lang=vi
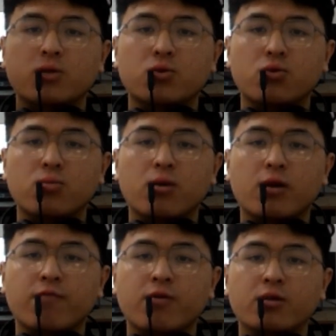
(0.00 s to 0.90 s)
to
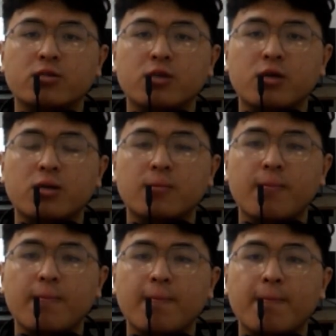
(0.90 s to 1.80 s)
previous year.
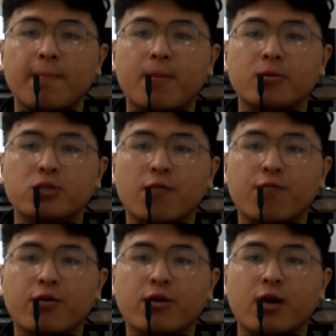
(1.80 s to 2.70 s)
The
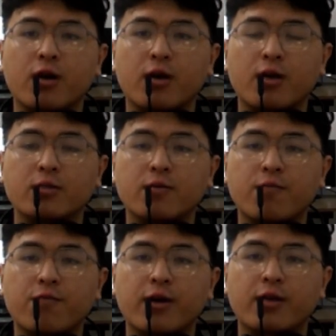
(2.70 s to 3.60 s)
figure in the
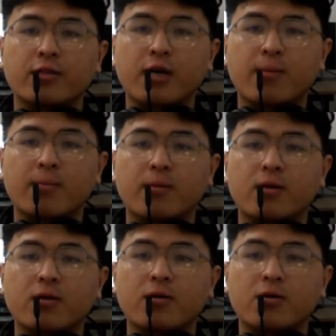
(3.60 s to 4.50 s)
fine time
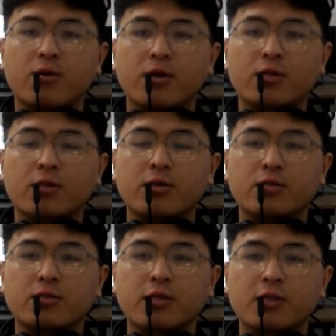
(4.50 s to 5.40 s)
Creator,
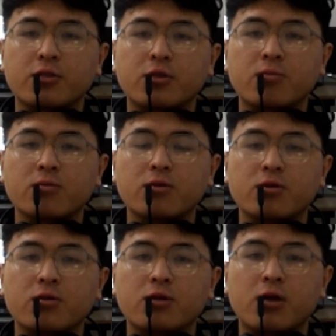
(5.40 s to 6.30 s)
Zan TikTok,
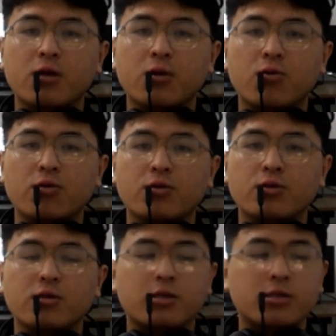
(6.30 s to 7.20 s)
Pro,
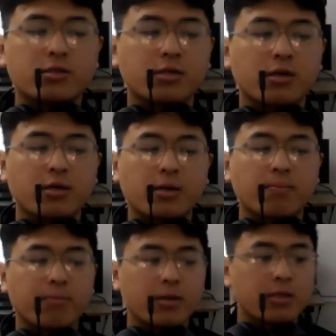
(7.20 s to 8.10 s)
Instagram,
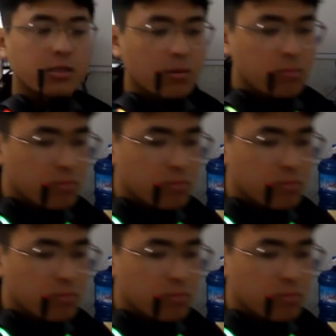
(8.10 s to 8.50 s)
Big TikTok.